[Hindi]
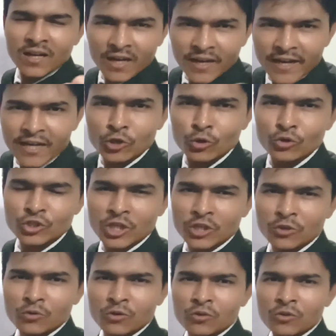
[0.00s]
कनेक्ट हो
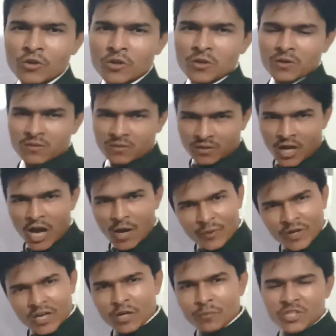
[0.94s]
सकूँ
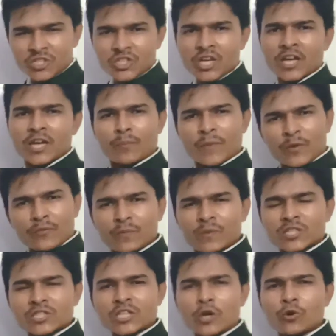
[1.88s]
आप अगर बच्चे हैं मैं भी
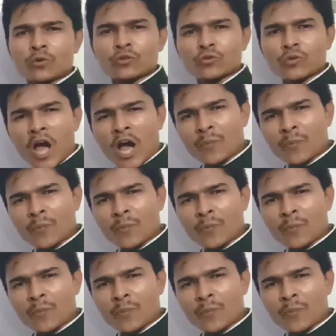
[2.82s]
बच्चा हूँ तो